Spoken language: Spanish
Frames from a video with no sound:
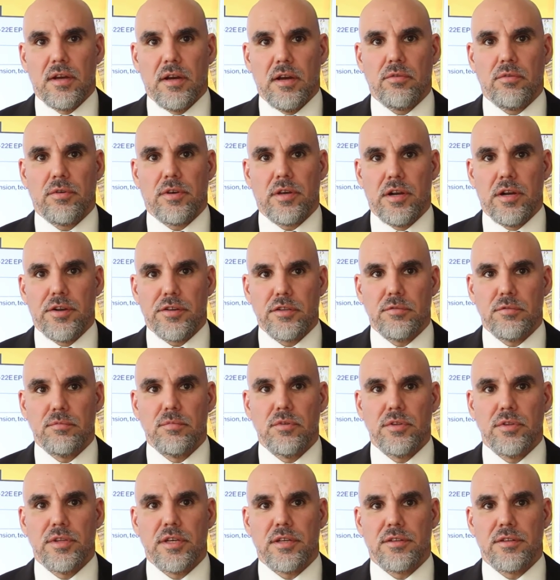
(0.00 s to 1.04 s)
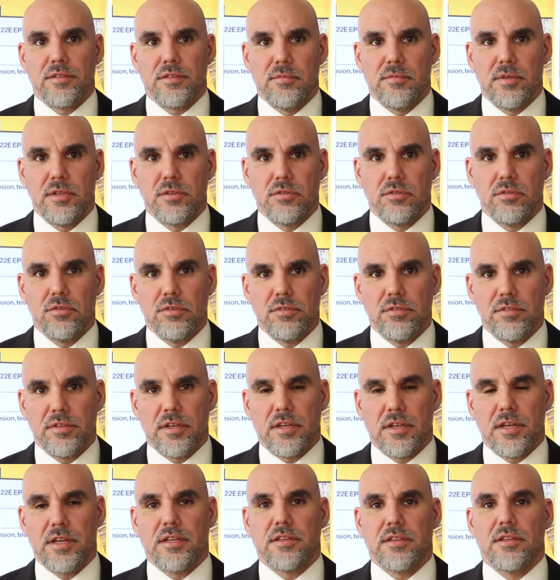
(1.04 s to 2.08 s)
Aunque el ritmo de crecimiento
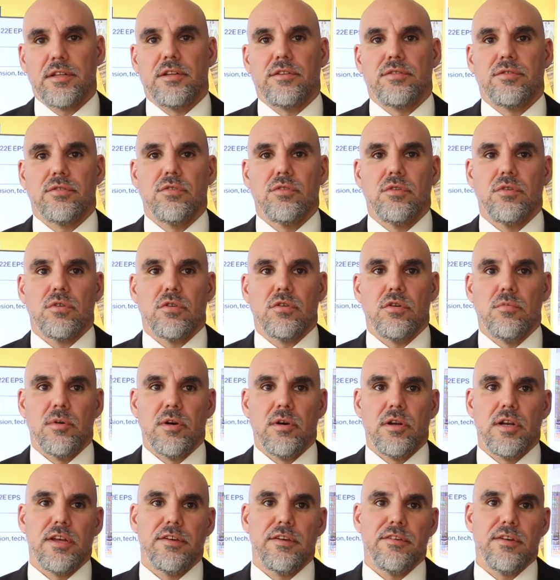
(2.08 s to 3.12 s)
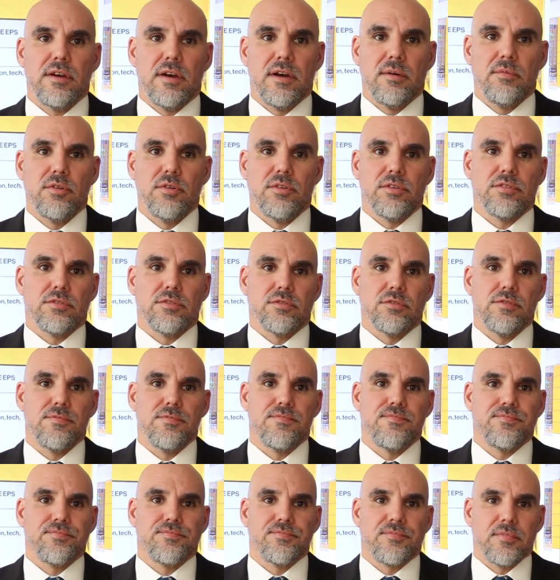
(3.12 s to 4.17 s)
se caracterizó como leve a modesto,
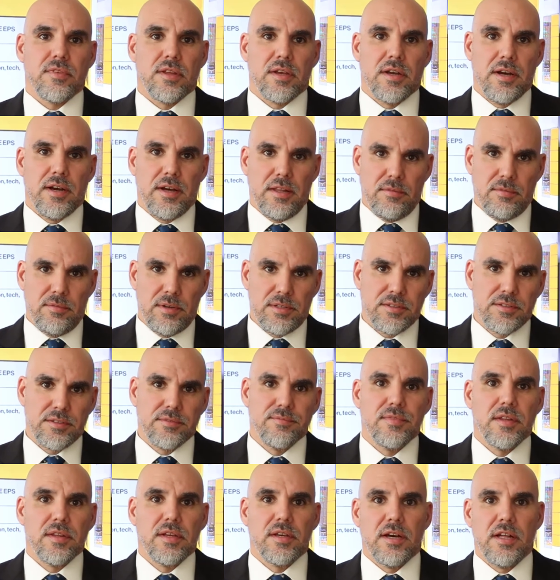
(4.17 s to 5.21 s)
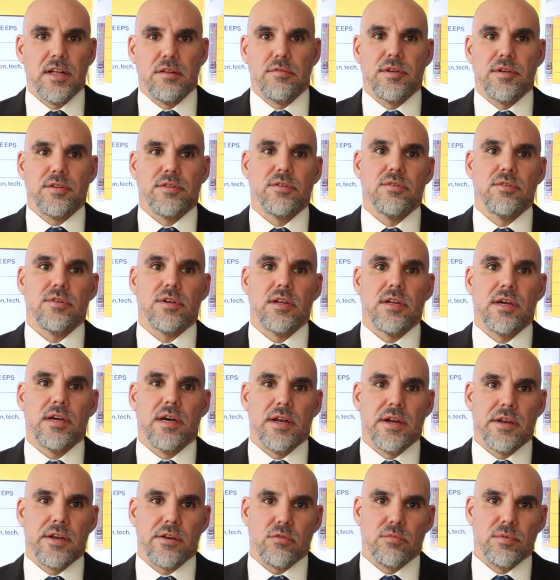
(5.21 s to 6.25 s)
además advirtió que la
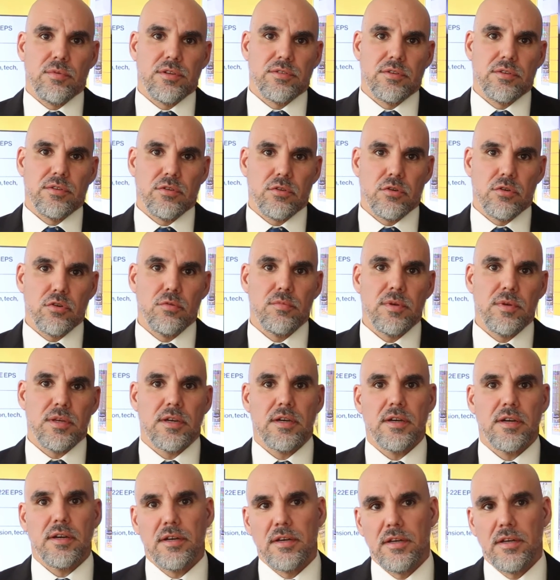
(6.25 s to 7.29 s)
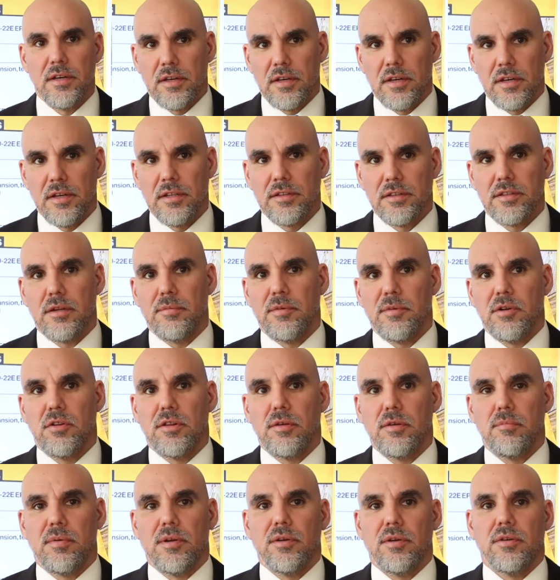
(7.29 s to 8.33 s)
recuperación económica en términos
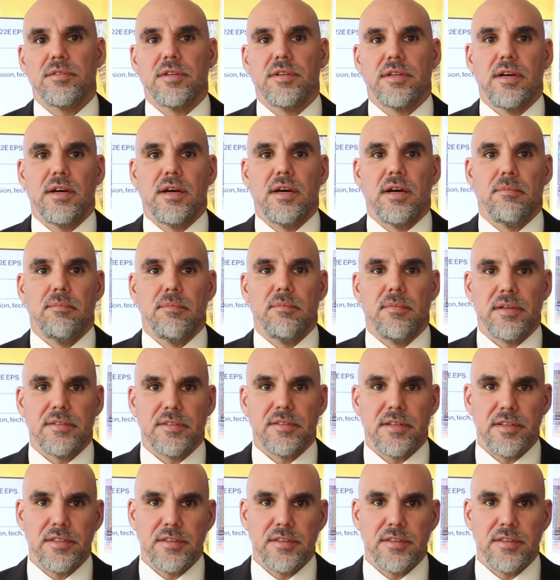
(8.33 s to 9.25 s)
de empleo será más